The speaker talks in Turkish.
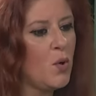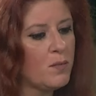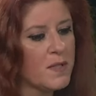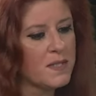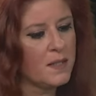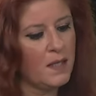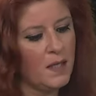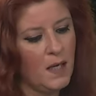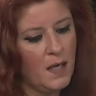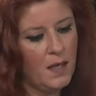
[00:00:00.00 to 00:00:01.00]
olması
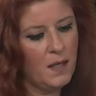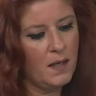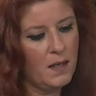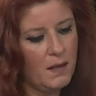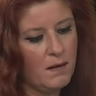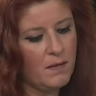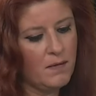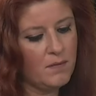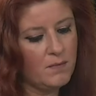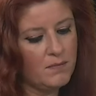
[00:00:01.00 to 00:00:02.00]
ki
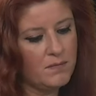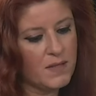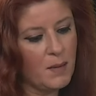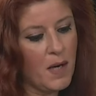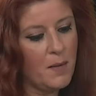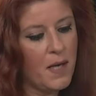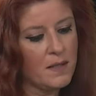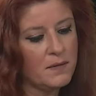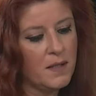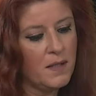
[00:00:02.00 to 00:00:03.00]

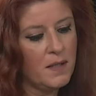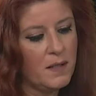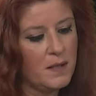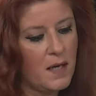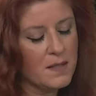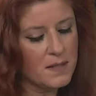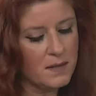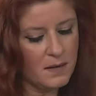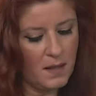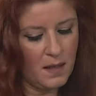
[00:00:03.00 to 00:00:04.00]
tamamen e,
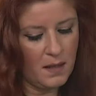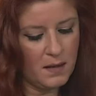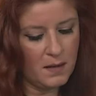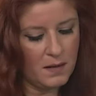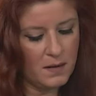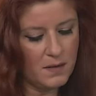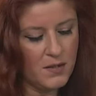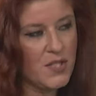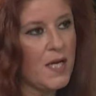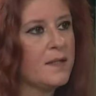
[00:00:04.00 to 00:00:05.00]
aslında e,
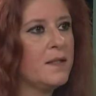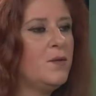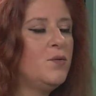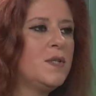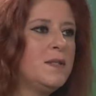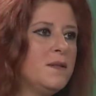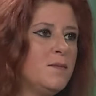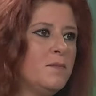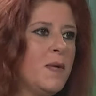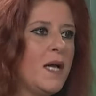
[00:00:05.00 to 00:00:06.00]
içerideki
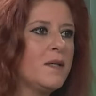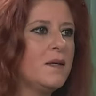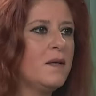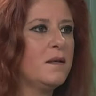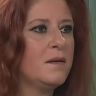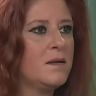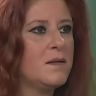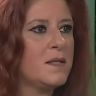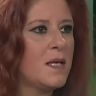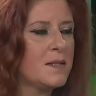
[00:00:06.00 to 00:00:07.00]
üretim belki
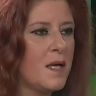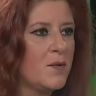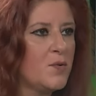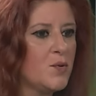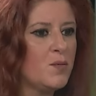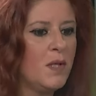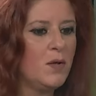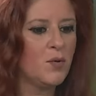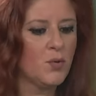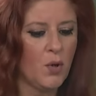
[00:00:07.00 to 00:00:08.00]
e, 80 küsür
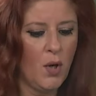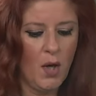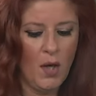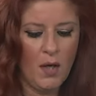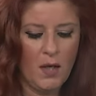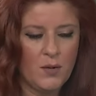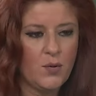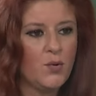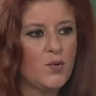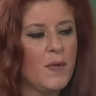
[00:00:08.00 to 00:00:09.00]
milyonu e,
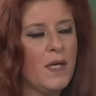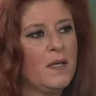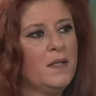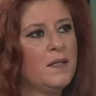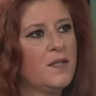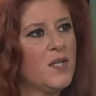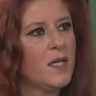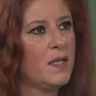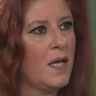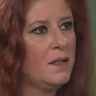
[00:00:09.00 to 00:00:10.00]
doyurmaya
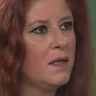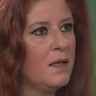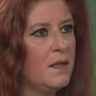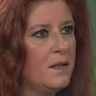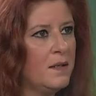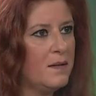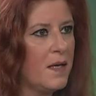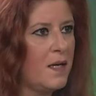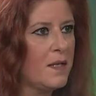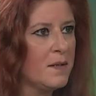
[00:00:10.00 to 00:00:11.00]
yetecekken e,
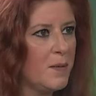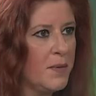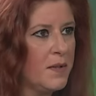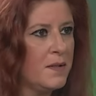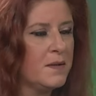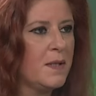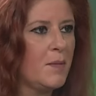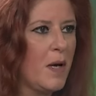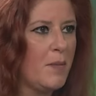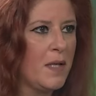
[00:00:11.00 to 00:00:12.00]
ithalat kapılarını
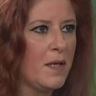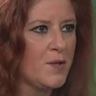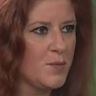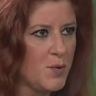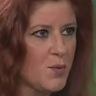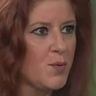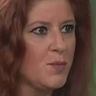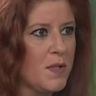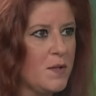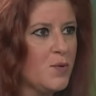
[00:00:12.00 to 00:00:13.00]
tamamen açmış
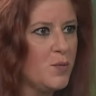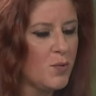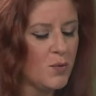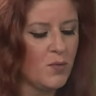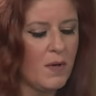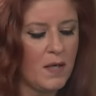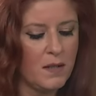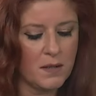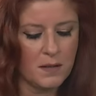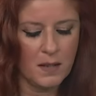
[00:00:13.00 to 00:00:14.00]
durumdayız. Gümrük
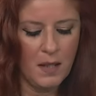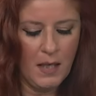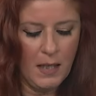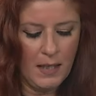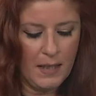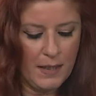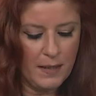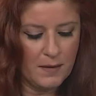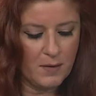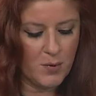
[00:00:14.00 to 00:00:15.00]
duvarlarını e,
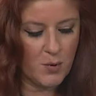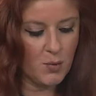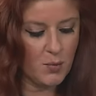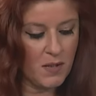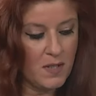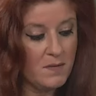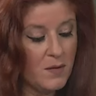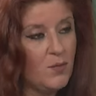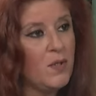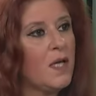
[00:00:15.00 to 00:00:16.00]
indirmiş durumdayız
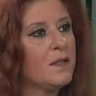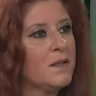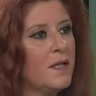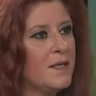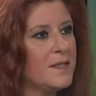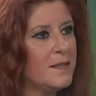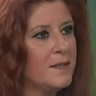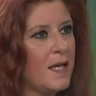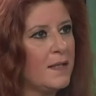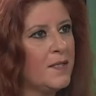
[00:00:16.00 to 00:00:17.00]
ve dünyanın
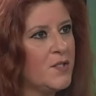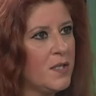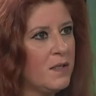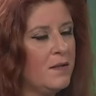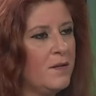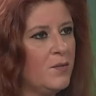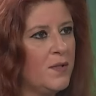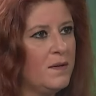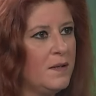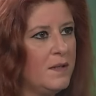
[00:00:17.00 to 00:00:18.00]
neresinden ne şekilde
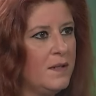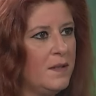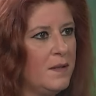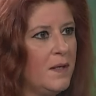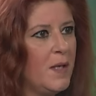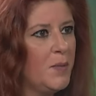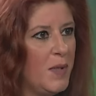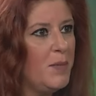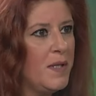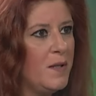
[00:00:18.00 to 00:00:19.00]
üretildiğini
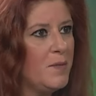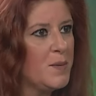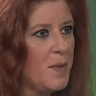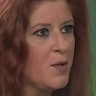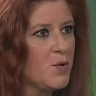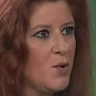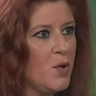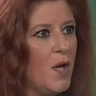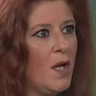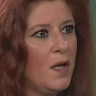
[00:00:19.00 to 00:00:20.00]
bilmediğimiz pek
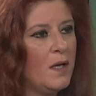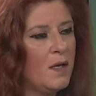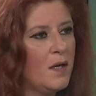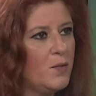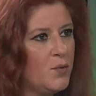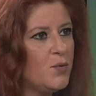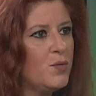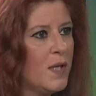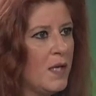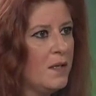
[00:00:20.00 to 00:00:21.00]
çok e,
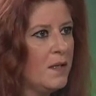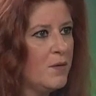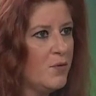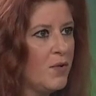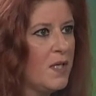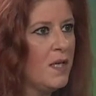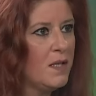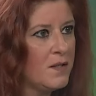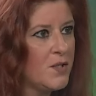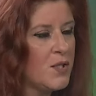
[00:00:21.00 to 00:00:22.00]
üründe e,
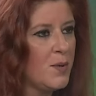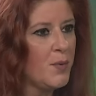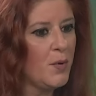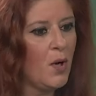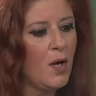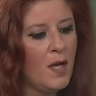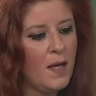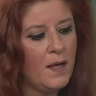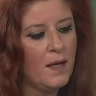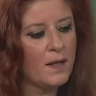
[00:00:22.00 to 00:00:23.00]
Türkiye'ye giriş yapıyor.
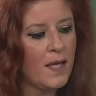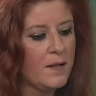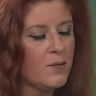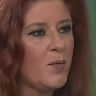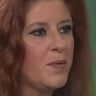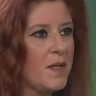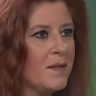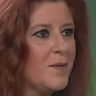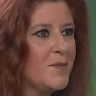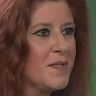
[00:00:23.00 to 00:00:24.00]
E, kendi
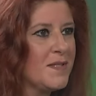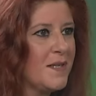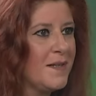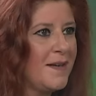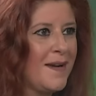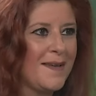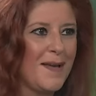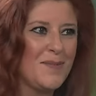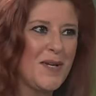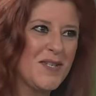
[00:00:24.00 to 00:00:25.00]
topraklarımızı
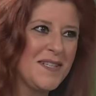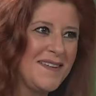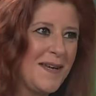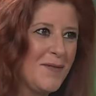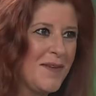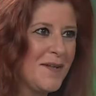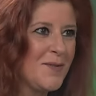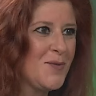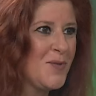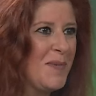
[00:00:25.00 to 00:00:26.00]
zehirlerken başka
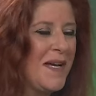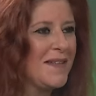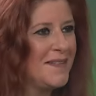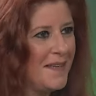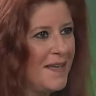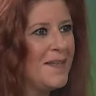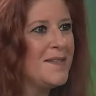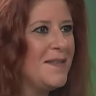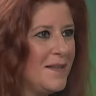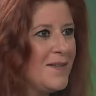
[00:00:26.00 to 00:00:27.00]
taraflarda çok belki de
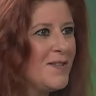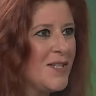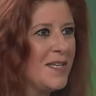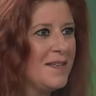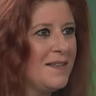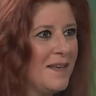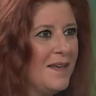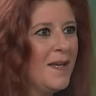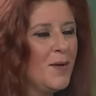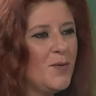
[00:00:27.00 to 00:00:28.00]
zehirli
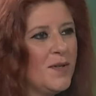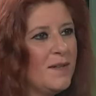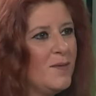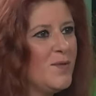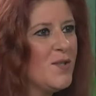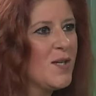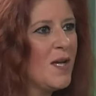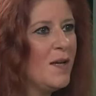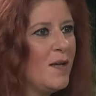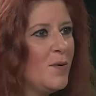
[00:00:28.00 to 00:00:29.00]
şekilde üretilmiş
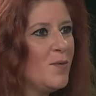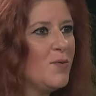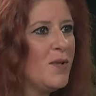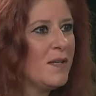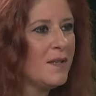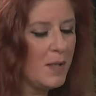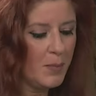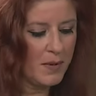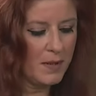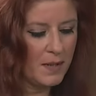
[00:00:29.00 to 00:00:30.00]
e, ürünlere de
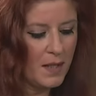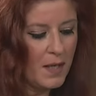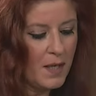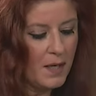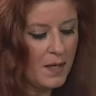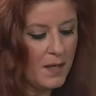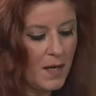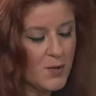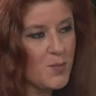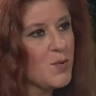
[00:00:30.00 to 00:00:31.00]
kapıları e,
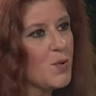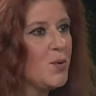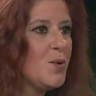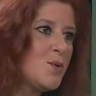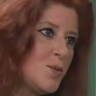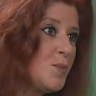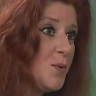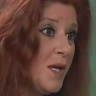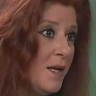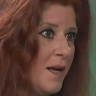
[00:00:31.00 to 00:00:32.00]
açmış oluyoruz.
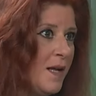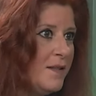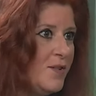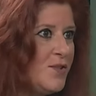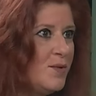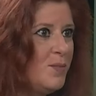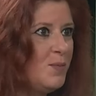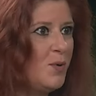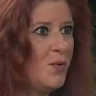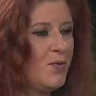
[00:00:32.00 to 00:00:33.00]
Bu da herhalde işin
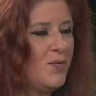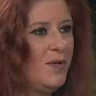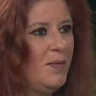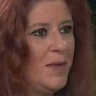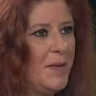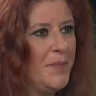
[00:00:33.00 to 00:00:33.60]
bir boyutu. Evet evet, değil çok mi?